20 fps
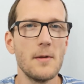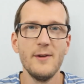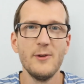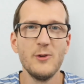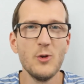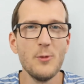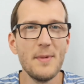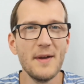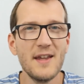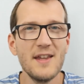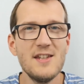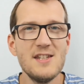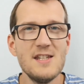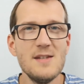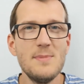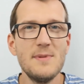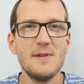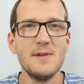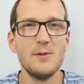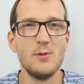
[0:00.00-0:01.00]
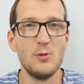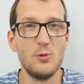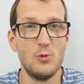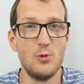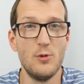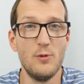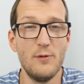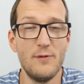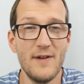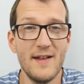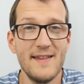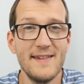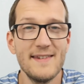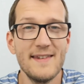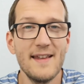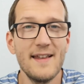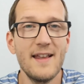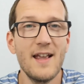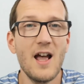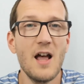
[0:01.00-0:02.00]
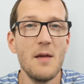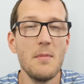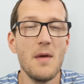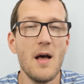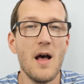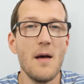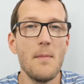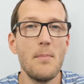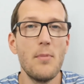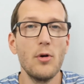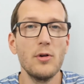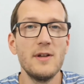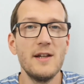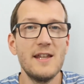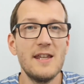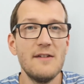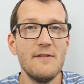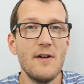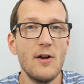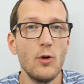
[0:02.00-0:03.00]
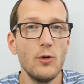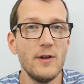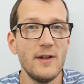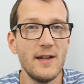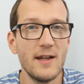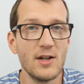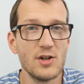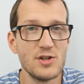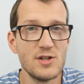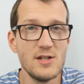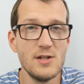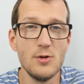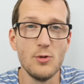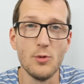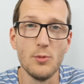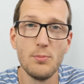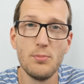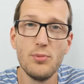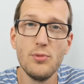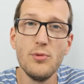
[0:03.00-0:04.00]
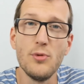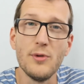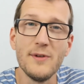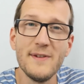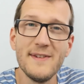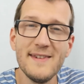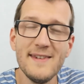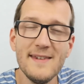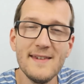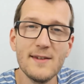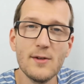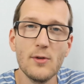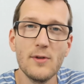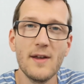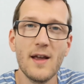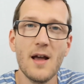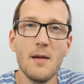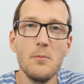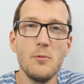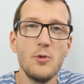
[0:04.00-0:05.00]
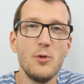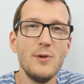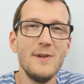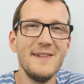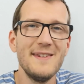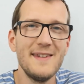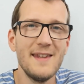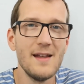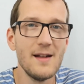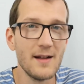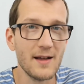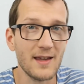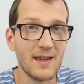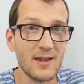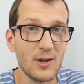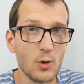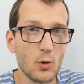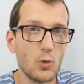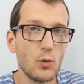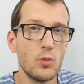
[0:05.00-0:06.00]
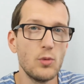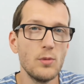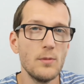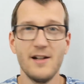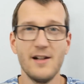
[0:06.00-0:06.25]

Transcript: Ce paquet de chips de 25 grammes apporte l'équivalent d'énergie de plus de 600 grammes de céleri cru.